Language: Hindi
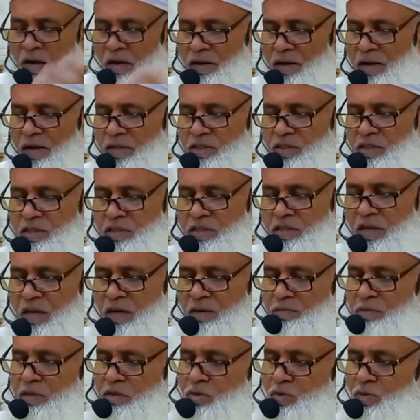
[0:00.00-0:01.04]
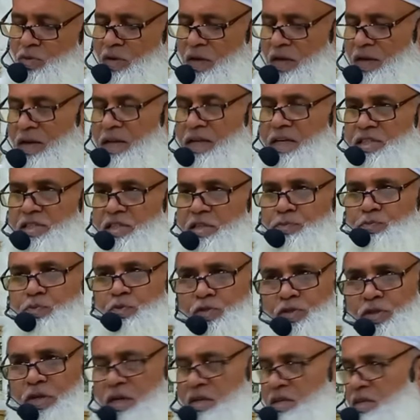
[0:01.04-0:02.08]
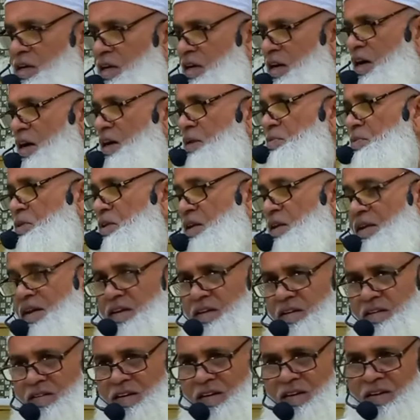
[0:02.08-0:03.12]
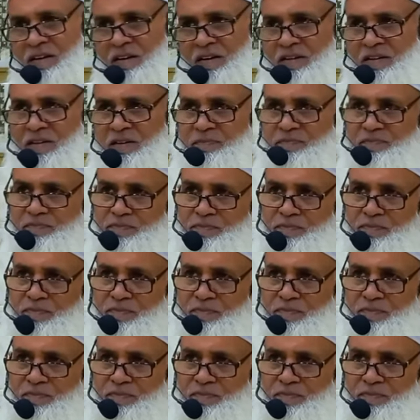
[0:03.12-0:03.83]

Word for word: आला हज़रत रहमत से पूछा गया आपकी राय क्या है